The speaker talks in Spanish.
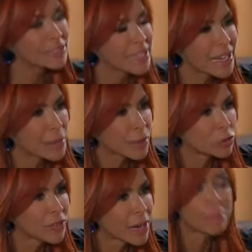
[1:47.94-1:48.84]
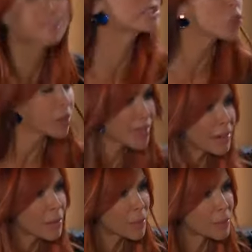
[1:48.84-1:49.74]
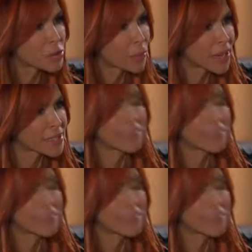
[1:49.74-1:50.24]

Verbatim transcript: me tenía que preguntar a mí si yo le daba permiso para